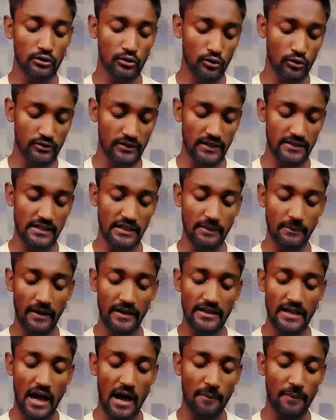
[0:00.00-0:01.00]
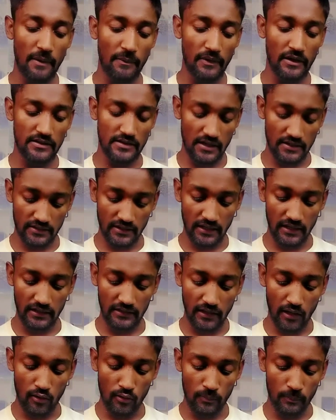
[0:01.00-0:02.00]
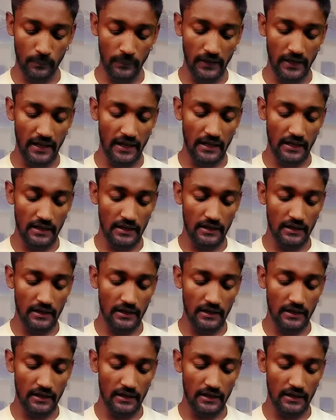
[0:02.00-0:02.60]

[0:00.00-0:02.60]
तो जैसे कि मैं यहाँ पे अपना सर्च कर लेता हूँ प्ले